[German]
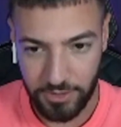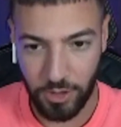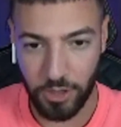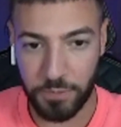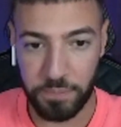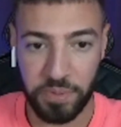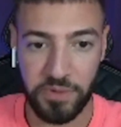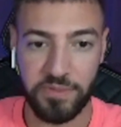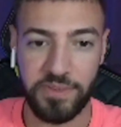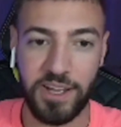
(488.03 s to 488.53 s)

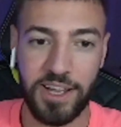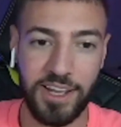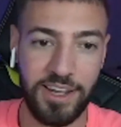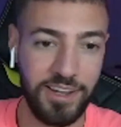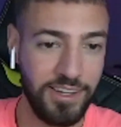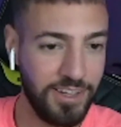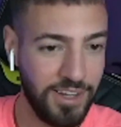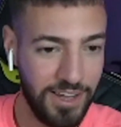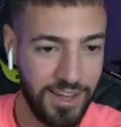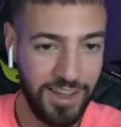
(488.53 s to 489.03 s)
Gott
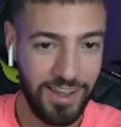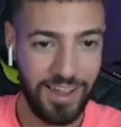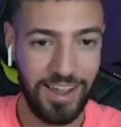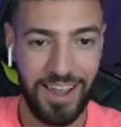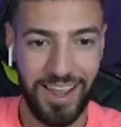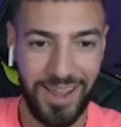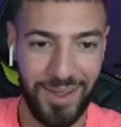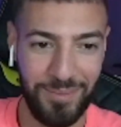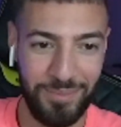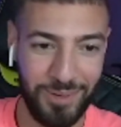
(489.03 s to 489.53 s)
bewahre.
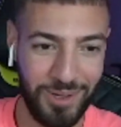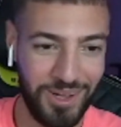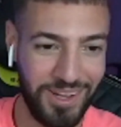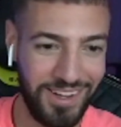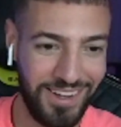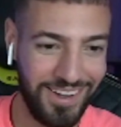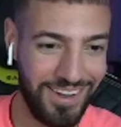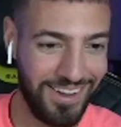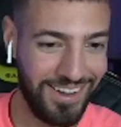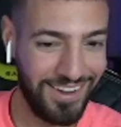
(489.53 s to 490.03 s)
Aber
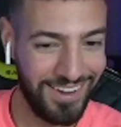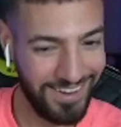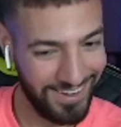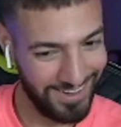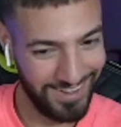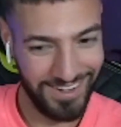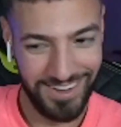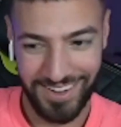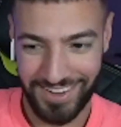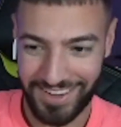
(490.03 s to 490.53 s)
äh,
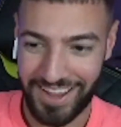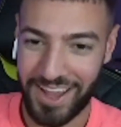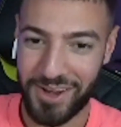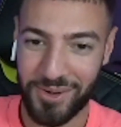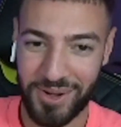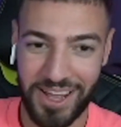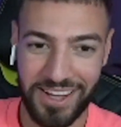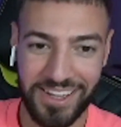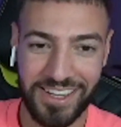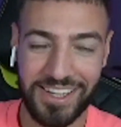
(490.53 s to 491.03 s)
der ein
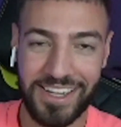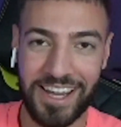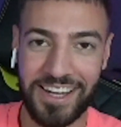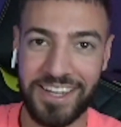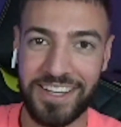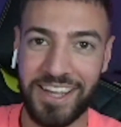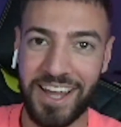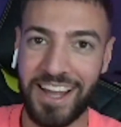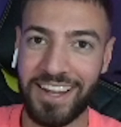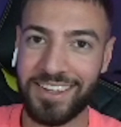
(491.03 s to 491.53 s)
oder andere
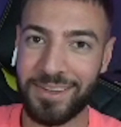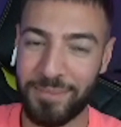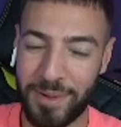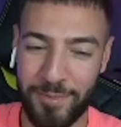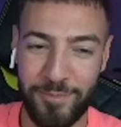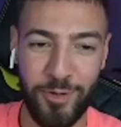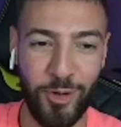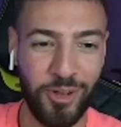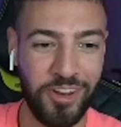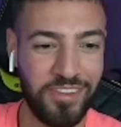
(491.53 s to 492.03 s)
Kandidat in
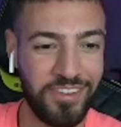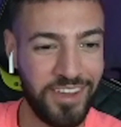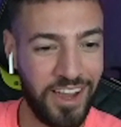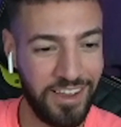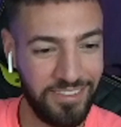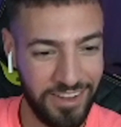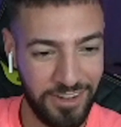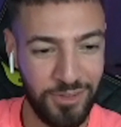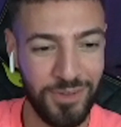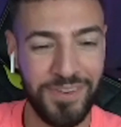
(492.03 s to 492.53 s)
meinem
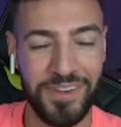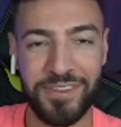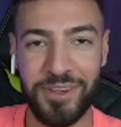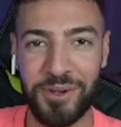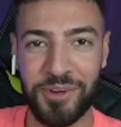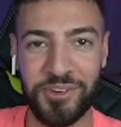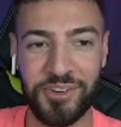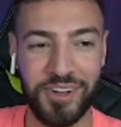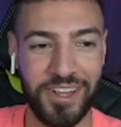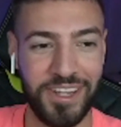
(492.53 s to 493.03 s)
Freundeskreis hat sowas auch schon